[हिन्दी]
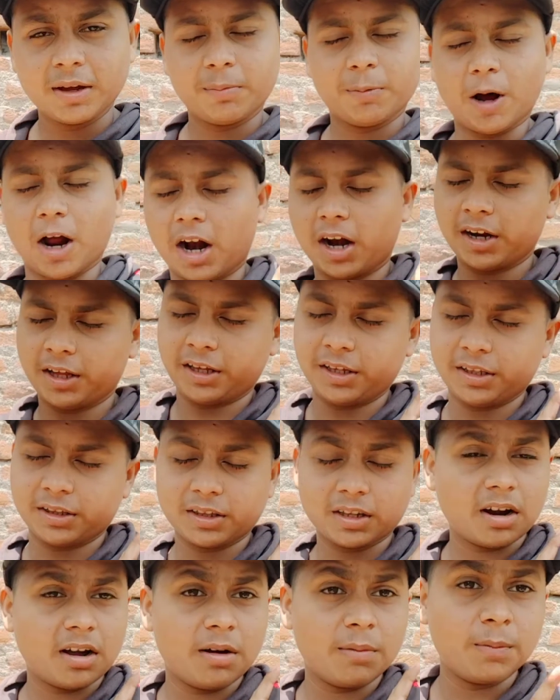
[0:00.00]
पहाड़ की
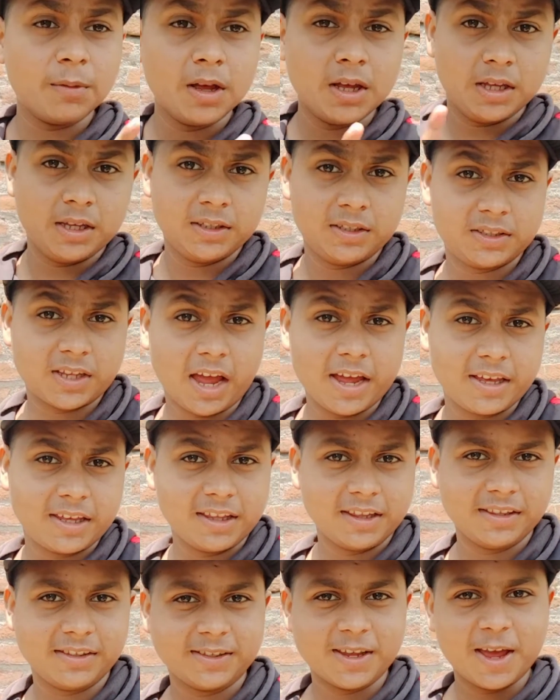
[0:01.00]
तरफ साइकिल
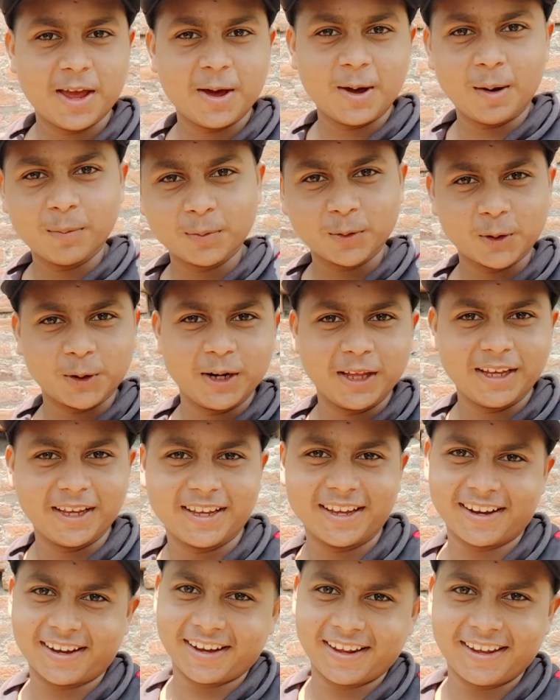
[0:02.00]
से अपलोडिंग
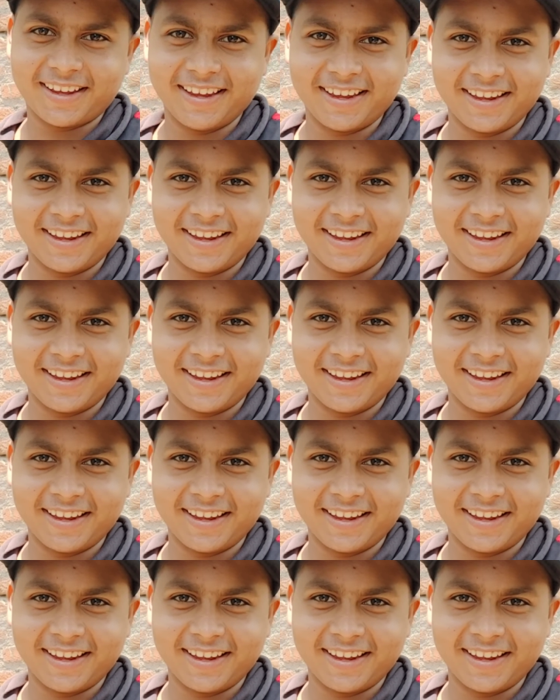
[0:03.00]
करने के